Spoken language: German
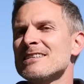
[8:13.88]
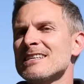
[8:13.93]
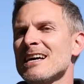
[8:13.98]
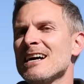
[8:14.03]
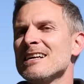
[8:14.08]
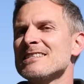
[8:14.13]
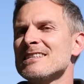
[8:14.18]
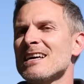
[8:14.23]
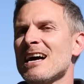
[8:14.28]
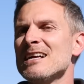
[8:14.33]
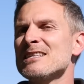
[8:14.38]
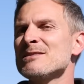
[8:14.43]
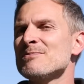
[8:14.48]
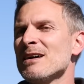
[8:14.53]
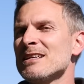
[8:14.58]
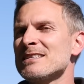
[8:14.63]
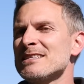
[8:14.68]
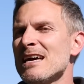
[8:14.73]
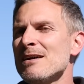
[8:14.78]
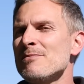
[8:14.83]
ist, als, als
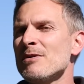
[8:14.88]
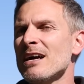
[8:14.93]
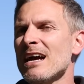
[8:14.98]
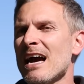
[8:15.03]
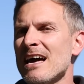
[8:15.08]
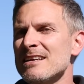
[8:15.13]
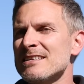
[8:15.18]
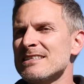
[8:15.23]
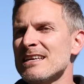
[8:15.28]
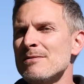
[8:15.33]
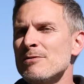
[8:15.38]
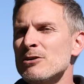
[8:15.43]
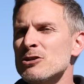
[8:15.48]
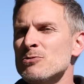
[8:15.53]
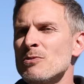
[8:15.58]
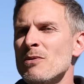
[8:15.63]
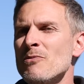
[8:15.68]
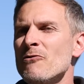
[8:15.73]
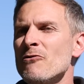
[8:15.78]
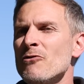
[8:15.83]
man selber gerade selber
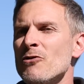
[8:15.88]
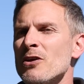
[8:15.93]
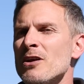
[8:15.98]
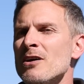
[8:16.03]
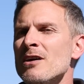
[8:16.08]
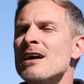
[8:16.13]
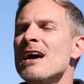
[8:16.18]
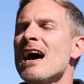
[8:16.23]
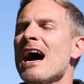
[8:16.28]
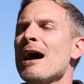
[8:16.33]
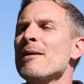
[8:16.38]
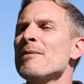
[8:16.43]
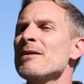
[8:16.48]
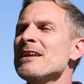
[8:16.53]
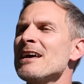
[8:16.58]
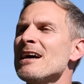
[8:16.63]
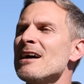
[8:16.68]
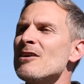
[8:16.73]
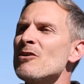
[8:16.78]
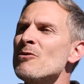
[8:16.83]
schwimmen würde,
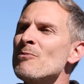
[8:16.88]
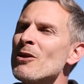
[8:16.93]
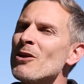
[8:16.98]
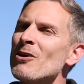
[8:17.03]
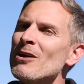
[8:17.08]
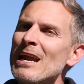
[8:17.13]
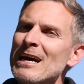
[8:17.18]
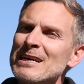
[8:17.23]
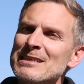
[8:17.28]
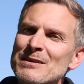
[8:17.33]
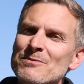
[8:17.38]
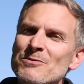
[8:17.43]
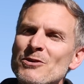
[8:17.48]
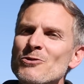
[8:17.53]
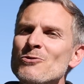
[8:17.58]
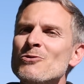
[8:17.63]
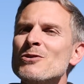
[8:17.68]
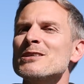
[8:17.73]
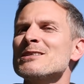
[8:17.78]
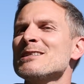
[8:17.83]
aber der immer noch langsam
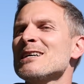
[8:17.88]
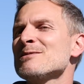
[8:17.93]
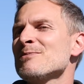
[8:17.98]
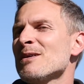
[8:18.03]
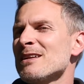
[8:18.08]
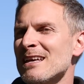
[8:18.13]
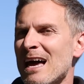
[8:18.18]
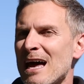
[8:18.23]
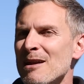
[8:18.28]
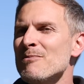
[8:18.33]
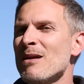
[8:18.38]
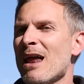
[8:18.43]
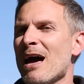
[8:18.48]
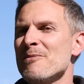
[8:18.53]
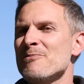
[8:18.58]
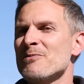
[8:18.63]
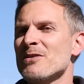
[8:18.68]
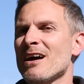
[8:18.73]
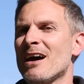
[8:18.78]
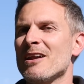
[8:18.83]
genug ist, dass man
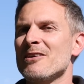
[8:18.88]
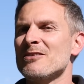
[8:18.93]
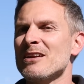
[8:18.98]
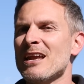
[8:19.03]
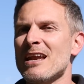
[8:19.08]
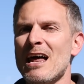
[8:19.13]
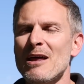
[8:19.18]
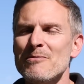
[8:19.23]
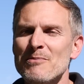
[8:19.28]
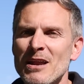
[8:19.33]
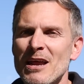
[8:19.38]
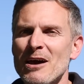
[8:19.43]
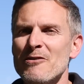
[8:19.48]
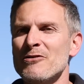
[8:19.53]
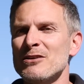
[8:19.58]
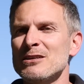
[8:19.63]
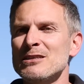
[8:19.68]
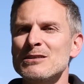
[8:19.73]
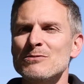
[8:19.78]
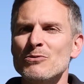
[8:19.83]
dranbleiben kann. Und dann hat man
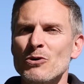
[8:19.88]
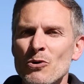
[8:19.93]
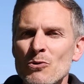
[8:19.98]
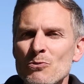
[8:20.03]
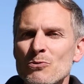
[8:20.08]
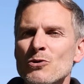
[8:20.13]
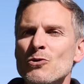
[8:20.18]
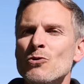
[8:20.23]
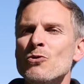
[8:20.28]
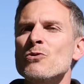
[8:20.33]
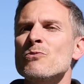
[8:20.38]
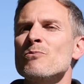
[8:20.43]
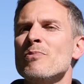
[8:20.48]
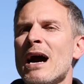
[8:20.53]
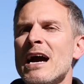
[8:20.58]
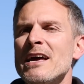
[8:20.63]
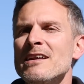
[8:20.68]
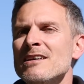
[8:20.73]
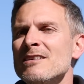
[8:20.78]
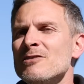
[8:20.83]
einfach diese berühmten guten
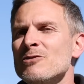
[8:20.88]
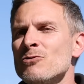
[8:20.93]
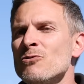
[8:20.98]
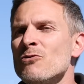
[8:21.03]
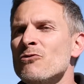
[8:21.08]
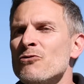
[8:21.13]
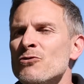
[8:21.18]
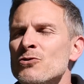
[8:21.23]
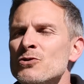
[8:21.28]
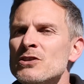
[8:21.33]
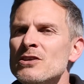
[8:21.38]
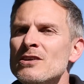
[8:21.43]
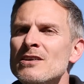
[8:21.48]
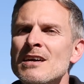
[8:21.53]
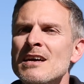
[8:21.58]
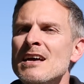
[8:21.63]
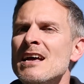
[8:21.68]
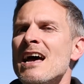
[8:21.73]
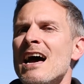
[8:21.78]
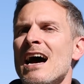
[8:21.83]
Beine, guten Füße,
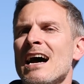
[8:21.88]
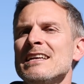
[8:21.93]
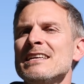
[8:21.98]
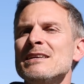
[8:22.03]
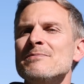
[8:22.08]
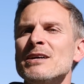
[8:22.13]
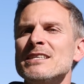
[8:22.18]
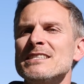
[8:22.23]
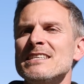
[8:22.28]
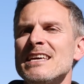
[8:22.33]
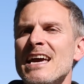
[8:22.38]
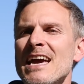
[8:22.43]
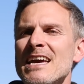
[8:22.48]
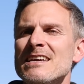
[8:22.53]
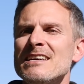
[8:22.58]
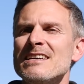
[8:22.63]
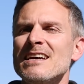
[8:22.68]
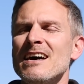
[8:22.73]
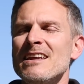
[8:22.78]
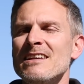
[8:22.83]
an die man sich
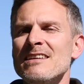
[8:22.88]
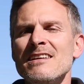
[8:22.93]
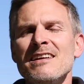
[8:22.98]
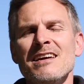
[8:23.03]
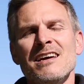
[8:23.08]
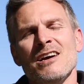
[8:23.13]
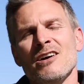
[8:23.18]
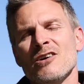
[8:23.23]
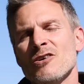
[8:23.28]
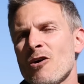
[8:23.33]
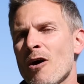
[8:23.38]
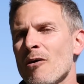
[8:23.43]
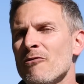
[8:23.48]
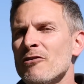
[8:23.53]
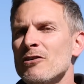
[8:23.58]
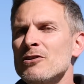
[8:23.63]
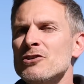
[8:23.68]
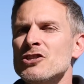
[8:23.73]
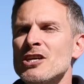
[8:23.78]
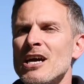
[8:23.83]
hängen kann,
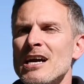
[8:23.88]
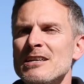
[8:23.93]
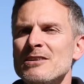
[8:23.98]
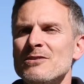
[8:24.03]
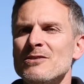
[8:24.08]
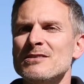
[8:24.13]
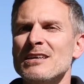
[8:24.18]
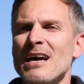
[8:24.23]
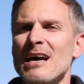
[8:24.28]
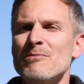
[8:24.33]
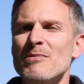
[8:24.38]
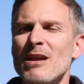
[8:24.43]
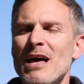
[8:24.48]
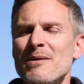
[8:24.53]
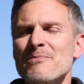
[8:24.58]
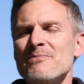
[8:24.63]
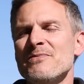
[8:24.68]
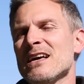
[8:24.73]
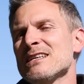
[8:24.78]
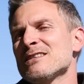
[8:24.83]
Kopf ausschalten und
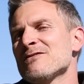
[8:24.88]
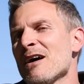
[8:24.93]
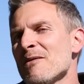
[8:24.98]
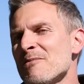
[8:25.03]
dranbleiben. Das